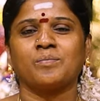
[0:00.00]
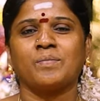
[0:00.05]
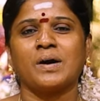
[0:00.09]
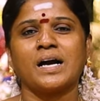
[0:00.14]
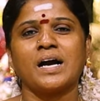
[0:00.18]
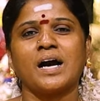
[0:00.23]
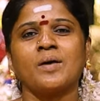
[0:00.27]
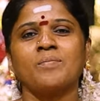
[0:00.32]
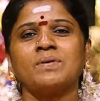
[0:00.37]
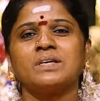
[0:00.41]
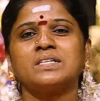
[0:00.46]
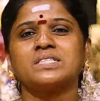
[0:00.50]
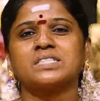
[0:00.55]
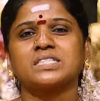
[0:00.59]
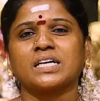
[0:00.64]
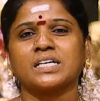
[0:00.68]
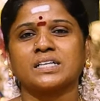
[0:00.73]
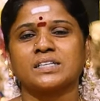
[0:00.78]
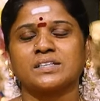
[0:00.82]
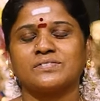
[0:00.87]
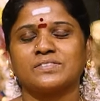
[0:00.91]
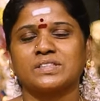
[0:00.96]
மகாபலி
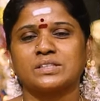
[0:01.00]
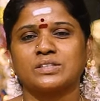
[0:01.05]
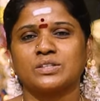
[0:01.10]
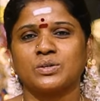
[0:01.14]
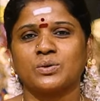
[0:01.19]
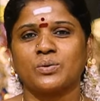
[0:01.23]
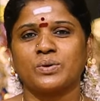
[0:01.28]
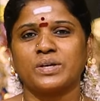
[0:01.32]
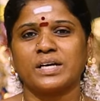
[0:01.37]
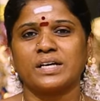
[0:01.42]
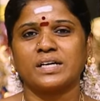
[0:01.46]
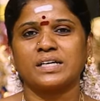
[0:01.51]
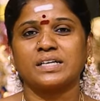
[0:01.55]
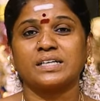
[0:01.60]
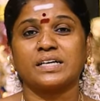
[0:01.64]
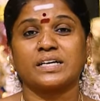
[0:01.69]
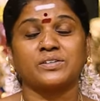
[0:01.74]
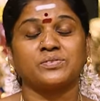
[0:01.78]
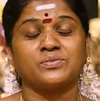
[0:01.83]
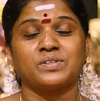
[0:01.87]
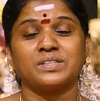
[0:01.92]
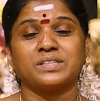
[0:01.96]
சக்கரவர்த்தியோட
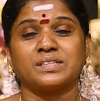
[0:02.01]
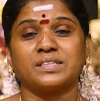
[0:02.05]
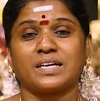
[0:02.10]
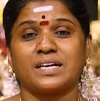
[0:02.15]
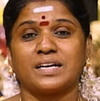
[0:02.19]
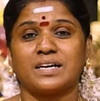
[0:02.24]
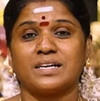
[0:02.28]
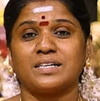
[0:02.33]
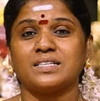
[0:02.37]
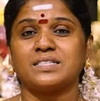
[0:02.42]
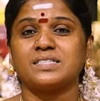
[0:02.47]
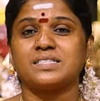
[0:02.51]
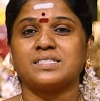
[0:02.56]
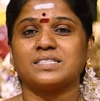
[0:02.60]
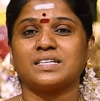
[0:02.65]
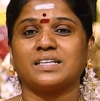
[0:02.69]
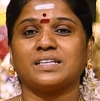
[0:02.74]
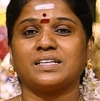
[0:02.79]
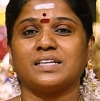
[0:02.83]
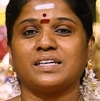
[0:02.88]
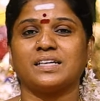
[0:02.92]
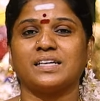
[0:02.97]
கர்வத்தை அழிச்ச
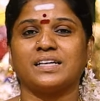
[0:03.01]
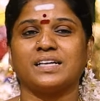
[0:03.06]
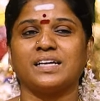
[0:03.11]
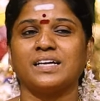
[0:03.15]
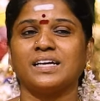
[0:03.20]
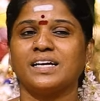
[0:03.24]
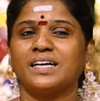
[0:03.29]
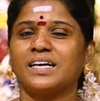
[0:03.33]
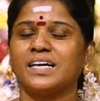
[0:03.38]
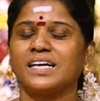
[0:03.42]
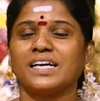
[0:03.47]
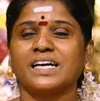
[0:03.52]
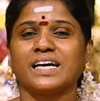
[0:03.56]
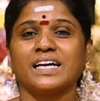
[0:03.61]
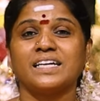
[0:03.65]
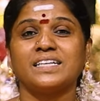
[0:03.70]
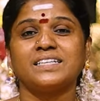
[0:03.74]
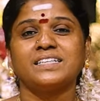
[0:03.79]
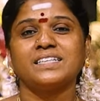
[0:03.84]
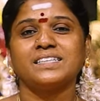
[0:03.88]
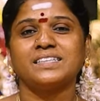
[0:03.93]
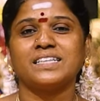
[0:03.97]
நீ
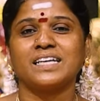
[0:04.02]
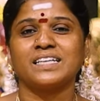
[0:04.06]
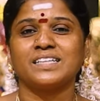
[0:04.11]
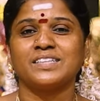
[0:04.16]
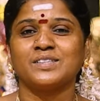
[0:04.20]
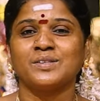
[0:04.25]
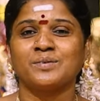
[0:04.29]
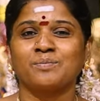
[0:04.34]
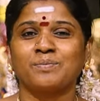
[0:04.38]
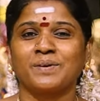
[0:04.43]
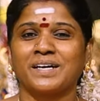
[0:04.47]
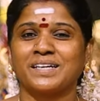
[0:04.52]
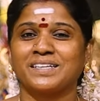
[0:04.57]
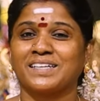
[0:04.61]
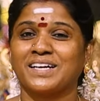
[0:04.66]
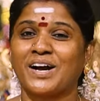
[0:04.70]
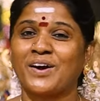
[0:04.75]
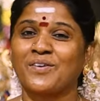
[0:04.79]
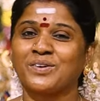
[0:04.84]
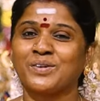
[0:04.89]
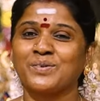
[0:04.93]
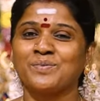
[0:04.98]
கண்ணை திறந்து பாரு
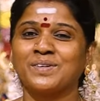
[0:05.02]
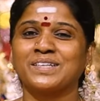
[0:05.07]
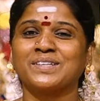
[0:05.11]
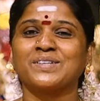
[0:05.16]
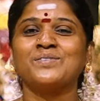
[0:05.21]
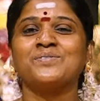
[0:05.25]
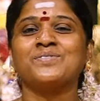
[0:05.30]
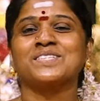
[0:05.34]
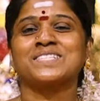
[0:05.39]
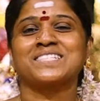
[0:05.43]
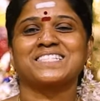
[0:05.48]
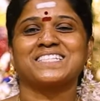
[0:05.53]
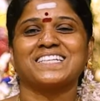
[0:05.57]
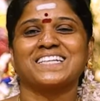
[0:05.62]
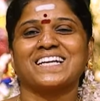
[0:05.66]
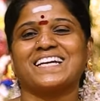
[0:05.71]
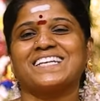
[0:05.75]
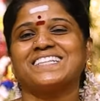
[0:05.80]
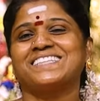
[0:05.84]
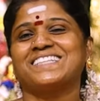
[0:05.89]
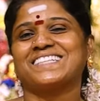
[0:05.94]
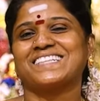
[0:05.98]
அவரை மட்டும் ஃபர்ஸ்ட்
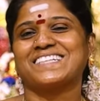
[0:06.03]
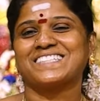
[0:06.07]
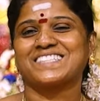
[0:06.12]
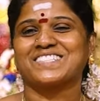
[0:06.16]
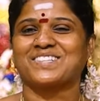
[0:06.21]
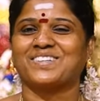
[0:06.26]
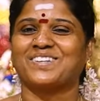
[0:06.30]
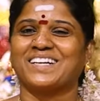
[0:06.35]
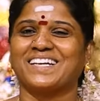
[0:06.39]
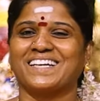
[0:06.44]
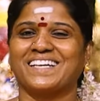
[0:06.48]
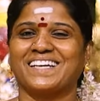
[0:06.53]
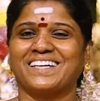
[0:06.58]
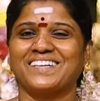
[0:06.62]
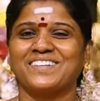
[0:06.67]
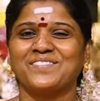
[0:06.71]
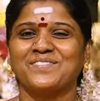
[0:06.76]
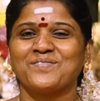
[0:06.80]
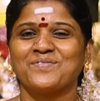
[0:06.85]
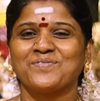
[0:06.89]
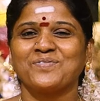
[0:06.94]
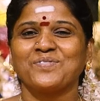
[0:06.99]
எழுந்திருக்க சொல்லலை
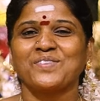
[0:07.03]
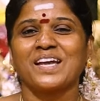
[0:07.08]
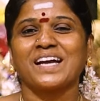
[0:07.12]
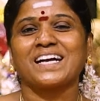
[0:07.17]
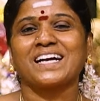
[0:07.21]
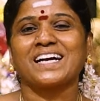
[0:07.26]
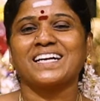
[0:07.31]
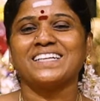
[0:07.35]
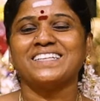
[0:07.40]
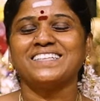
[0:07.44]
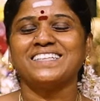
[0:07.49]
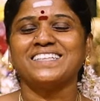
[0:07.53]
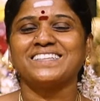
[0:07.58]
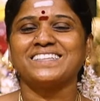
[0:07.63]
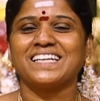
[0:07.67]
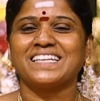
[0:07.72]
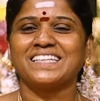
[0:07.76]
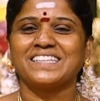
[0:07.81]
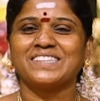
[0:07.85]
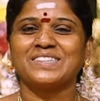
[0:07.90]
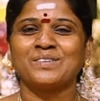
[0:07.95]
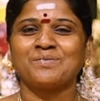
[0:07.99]
கண்ணை
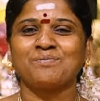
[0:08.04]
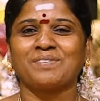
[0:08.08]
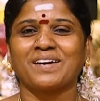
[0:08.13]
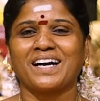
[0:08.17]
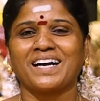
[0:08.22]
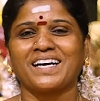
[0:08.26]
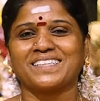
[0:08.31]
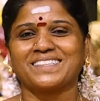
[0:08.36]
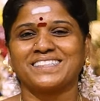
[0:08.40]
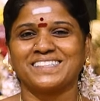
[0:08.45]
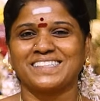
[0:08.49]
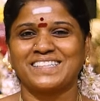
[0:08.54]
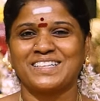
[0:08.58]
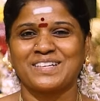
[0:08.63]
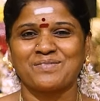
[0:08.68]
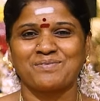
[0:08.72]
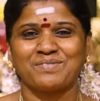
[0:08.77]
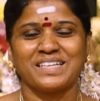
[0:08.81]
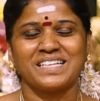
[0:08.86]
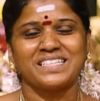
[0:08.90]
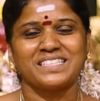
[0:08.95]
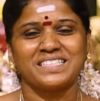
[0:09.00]
திறந்து பாரு
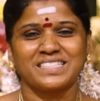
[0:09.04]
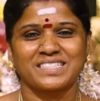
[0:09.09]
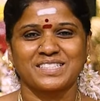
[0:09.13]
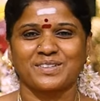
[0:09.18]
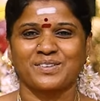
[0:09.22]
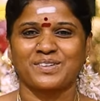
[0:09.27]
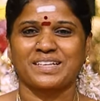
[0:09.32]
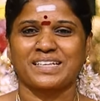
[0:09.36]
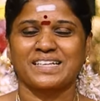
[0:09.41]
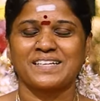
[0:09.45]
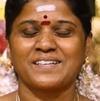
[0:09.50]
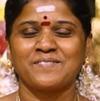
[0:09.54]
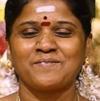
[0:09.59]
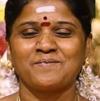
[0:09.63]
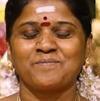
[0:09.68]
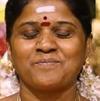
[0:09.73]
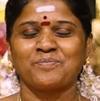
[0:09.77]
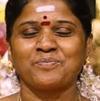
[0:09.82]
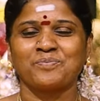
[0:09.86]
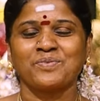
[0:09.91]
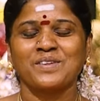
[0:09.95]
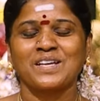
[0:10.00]
அப்படின்னு சொல்றா
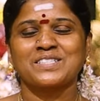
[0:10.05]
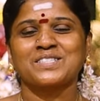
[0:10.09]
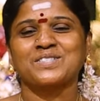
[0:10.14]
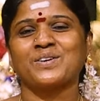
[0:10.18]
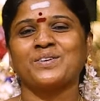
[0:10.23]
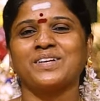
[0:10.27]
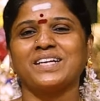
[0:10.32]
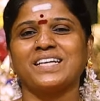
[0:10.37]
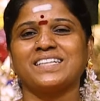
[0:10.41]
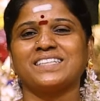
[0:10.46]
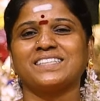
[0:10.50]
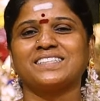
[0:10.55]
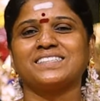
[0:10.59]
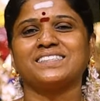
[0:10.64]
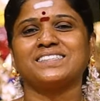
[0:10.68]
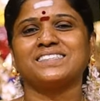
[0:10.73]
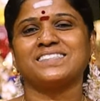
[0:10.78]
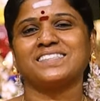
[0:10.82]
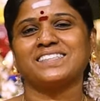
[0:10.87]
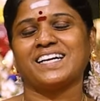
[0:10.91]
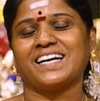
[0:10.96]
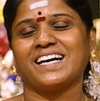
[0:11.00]
சொல்லிட்டு
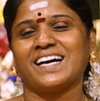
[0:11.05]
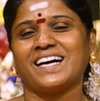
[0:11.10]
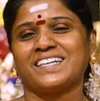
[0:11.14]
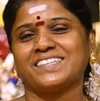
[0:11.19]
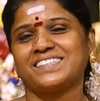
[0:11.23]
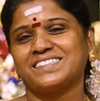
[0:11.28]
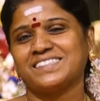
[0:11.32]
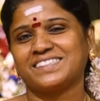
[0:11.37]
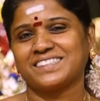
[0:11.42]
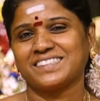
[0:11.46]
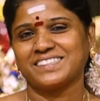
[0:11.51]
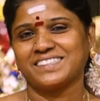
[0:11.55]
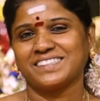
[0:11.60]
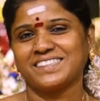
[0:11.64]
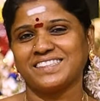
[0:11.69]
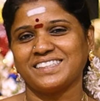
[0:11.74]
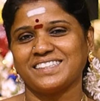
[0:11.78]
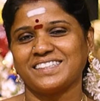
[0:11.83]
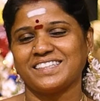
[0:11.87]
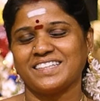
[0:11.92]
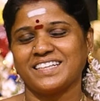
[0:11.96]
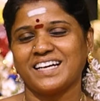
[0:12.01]
அடுத்து
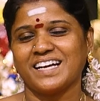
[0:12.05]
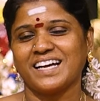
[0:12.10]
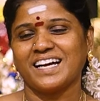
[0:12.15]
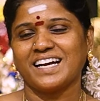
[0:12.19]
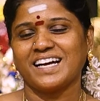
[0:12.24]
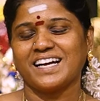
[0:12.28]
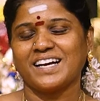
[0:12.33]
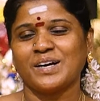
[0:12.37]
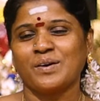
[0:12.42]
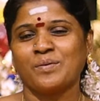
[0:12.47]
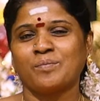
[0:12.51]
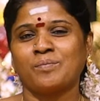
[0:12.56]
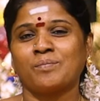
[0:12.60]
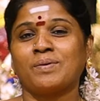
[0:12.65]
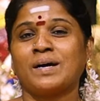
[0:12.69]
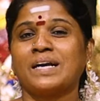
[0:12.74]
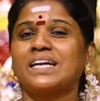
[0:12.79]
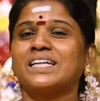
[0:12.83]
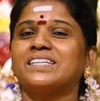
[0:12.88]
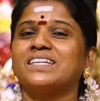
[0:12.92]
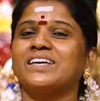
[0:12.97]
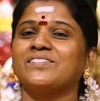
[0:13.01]

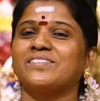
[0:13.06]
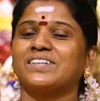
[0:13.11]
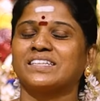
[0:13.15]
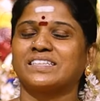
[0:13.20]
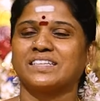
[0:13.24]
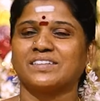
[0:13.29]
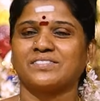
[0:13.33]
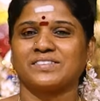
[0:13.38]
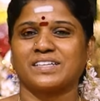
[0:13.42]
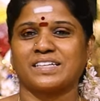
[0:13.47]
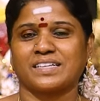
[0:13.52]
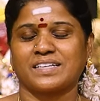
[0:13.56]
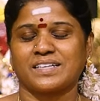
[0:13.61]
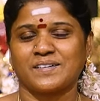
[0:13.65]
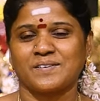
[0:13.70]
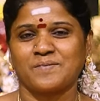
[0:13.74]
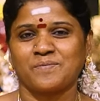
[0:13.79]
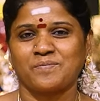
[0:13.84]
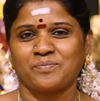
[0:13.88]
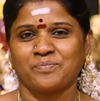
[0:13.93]
பலதேவர்கிட்ட வர்றா